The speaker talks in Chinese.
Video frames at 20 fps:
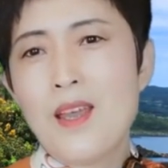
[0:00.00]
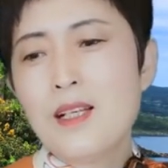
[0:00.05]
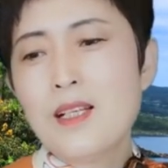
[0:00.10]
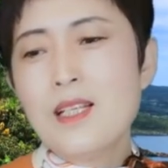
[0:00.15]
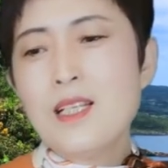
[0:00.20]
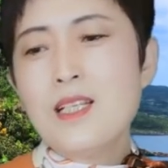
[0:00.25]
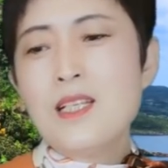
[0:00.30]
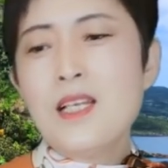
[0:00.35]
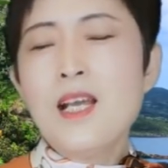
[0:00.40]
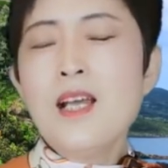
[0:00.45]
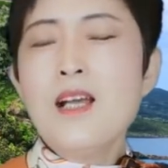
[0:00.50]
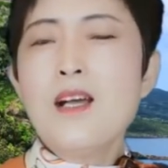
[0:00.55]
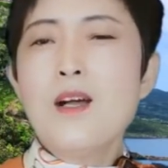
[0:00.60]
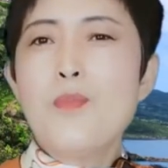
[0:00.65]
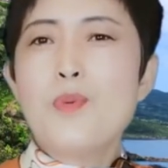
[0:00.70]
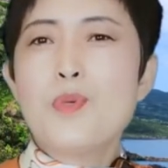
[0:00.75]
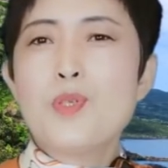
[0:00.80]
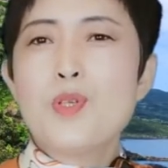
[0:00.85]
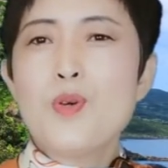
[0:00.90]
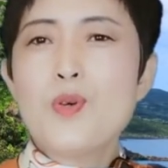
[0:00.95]
你这个
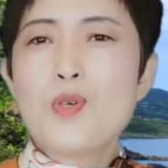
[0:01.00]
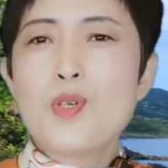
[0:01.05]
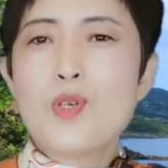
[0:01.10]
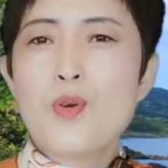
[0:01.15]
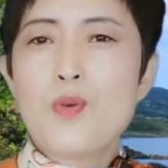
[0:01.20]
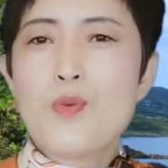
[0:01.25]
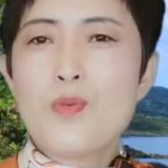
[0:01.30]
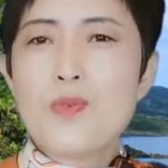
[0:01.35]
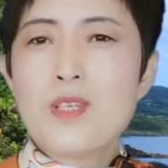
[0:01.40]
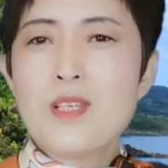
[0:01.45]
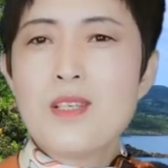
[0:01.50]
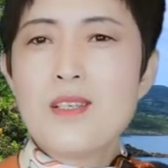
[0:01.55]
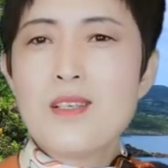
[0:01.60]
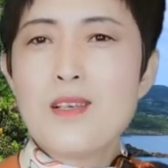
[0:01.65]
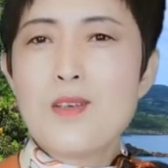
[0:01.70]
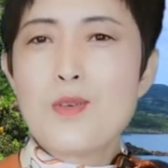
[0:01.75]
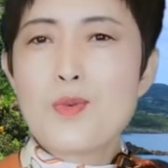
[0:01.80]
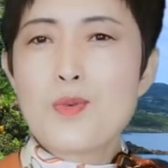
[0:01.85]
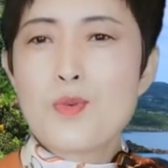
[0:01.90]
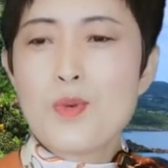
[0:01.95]
不就是胡锡
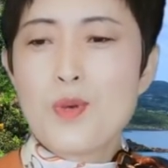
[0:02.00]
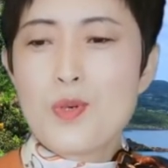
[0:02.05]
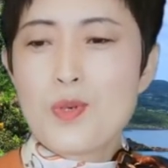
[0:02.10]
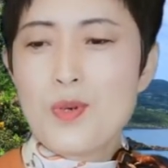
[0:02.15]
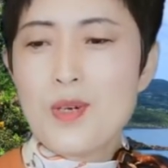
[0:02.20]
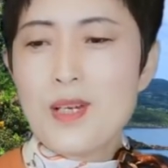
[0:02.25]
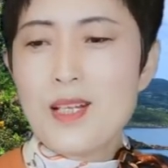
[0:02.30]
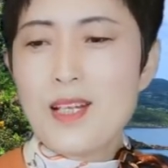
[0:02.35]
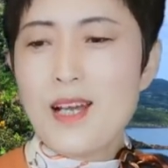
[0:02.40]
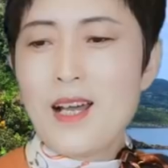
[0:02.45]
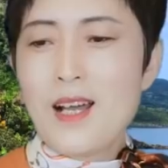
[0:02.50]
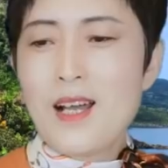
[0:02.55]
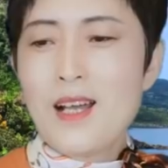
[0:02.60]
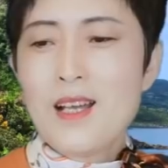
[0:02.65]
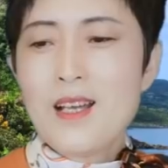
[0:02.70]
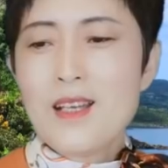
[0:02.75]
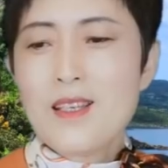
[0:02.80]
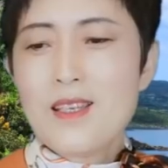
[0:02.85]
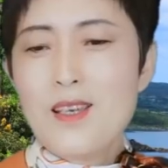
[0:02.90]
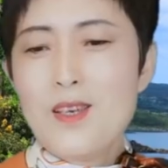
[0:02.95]
进所说的“
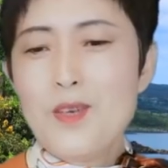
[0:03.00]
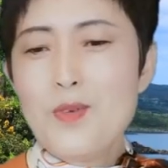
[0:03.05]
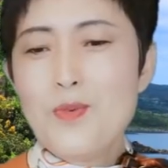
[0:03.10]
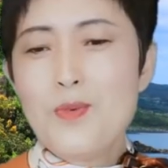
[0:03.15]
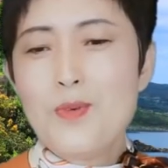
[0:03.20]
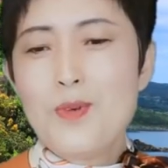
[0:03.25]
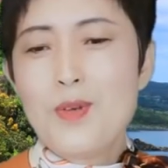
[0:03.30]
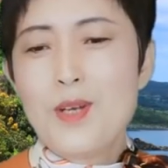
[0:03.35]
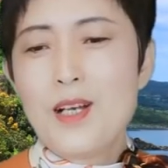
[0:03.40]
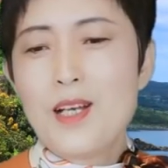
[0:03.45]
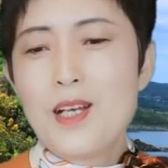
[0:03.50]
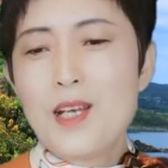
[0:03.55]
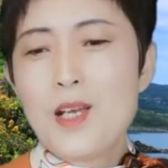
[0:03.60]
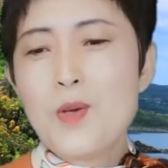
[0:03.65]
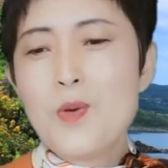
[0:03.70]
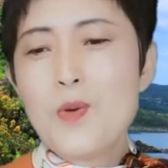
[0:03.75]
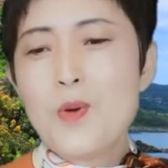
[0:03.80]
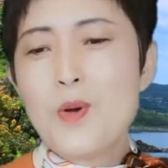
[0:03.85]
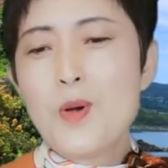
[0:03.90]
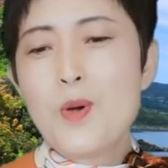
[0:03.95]
你与
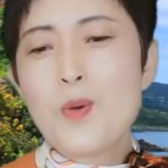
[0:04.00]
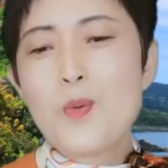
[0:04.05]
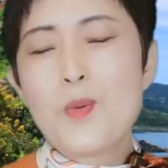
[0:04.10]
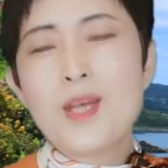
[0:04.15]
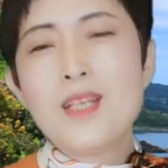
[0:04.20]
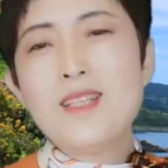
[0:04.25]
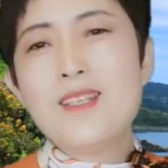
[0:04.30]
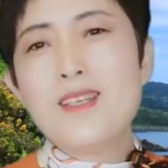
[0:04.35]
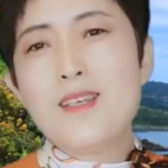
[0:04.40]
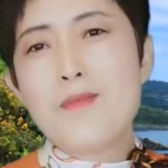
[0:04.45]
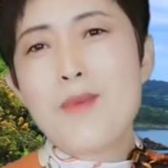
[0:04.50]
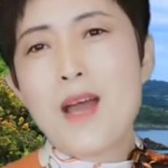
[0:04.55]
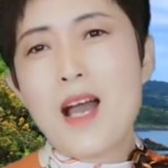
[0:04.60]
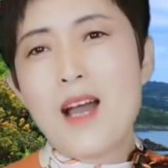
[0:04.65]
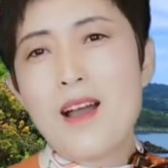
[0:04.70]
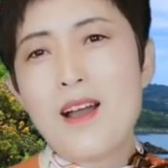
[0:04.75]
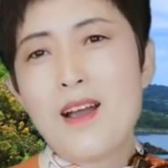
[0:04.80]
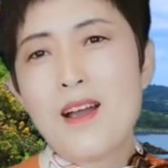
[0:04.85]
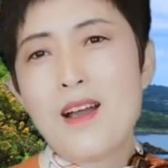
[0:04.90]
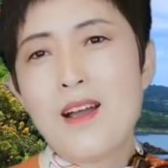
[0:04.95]
邻国为敌”
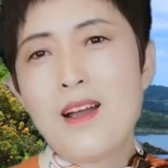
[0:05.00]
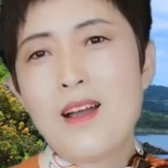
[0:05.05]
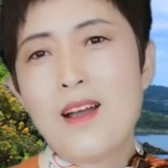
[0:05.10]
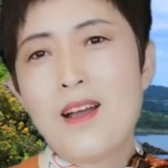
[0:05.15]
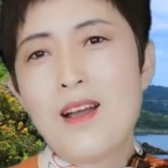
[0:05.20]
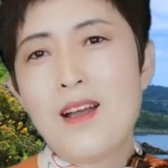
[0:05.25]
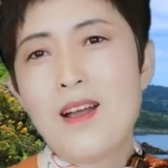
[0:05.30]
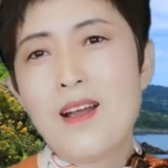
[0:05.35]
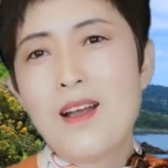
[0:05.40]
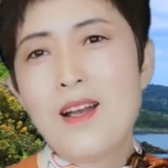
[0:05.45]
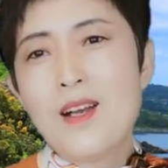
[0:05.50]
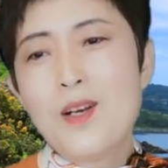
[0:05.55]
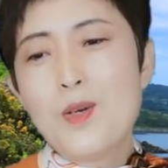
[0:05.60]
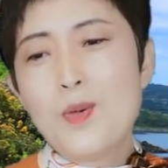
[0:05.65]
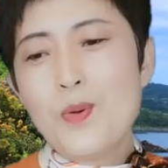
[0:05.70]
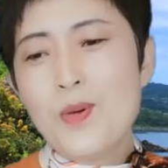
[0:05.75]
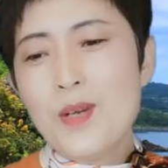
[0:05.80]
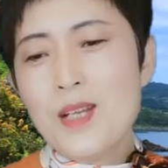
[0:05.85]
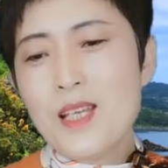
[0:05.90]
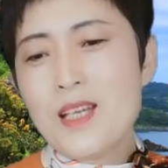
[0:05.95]
吗？
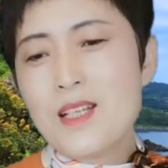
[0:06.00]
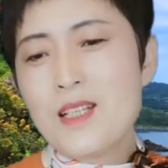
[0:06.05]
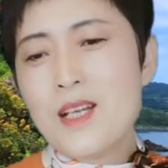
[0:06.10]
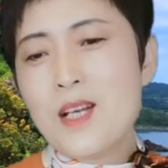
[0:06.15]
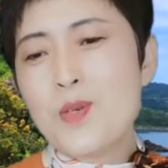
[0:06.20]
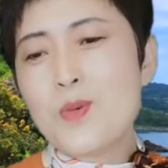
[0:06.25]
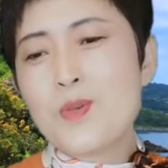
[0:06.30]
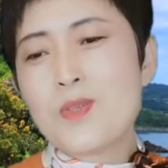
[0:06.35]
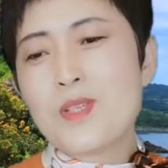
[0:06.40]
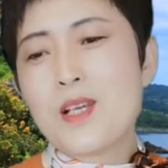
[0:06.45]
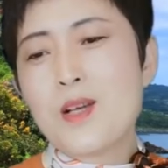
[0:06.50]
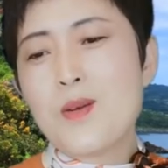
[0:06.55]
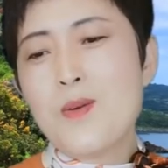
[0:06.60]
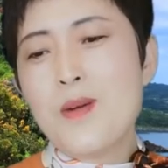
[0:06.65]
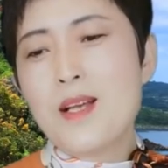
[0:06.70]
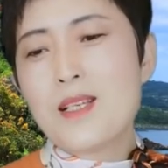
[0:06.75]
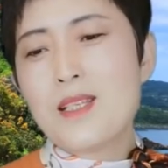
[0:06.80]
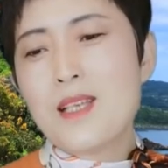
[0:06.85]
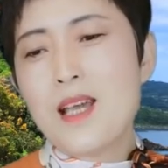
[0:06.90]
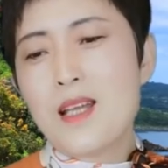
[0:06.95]
如果你这种情
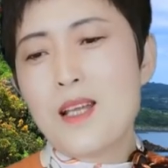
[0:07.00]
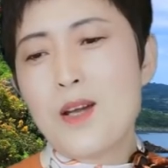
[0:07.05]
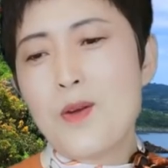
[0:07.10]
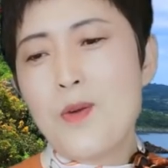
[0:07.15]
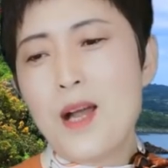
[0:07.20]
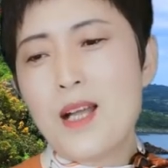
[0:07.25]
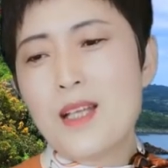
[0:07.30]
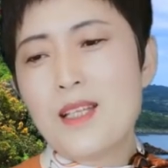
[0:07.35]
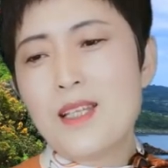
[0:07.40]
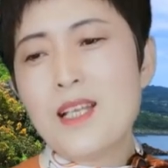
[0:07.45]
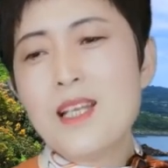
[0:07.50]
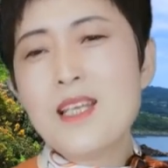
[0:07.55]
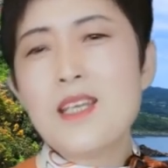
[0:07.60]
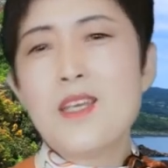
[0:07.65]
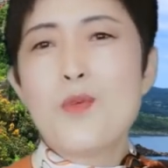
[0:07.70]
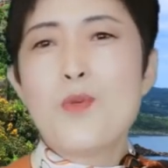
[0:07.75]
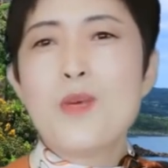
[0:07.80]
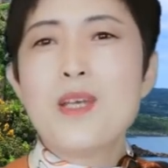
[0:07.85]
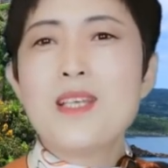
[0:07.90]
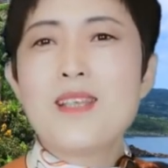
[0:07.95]
况下的话，那
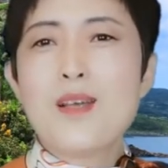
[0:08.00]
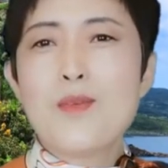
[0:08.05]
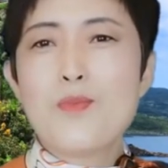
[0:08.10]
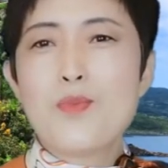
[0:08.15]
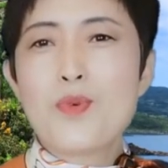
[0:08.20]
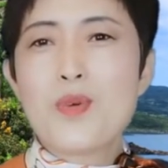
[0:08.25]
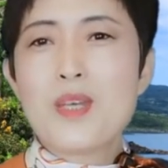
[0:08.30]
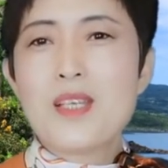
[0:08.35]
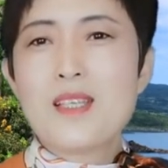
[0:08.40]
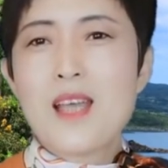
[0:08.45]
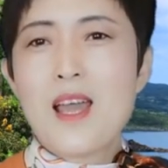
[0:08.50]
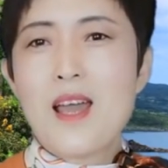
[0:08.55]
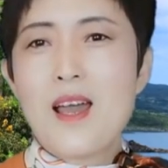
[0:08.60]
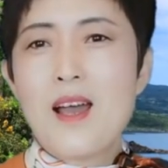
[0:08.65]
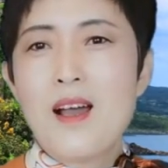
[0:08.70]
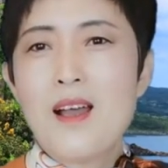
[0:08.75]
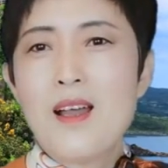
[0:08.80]
你危险不危险？